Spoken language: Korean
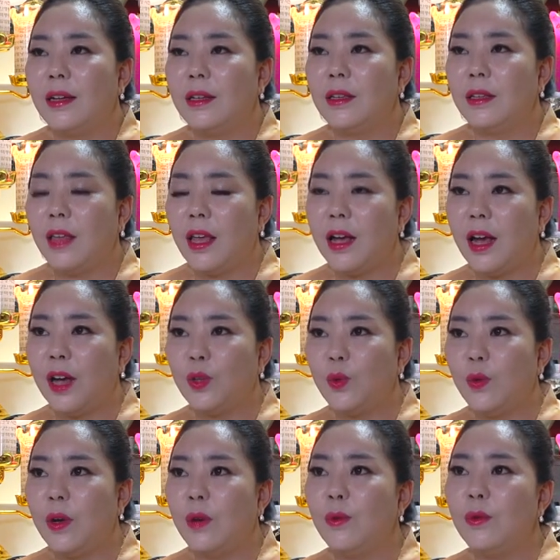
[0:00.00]
내
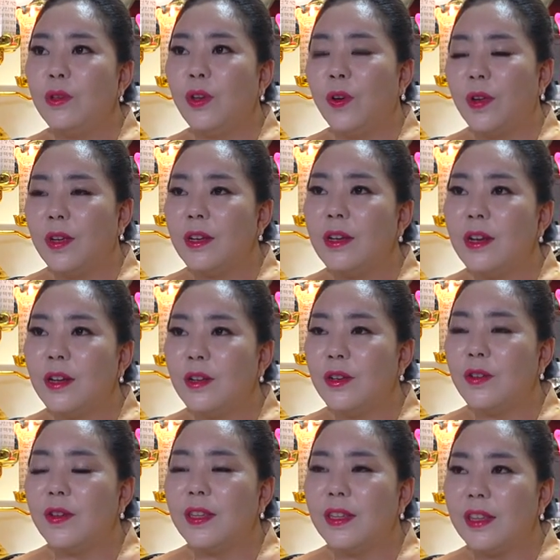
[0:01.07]
가족하고 여행
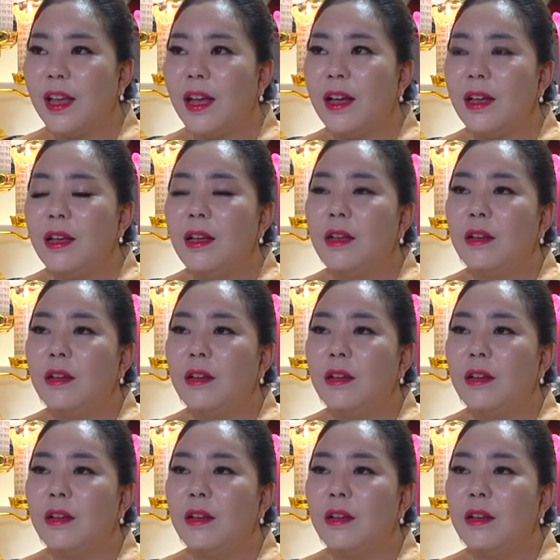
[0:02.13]
가기로 했다.